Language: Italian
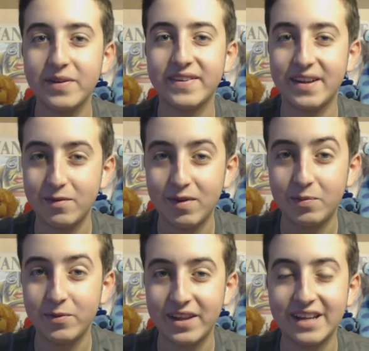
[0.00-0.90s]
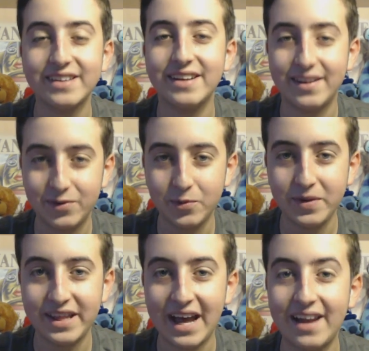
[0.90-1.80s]
a questa nuova puntata del
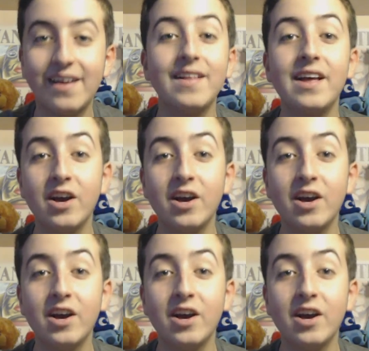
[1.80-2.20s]
Tummi Tell.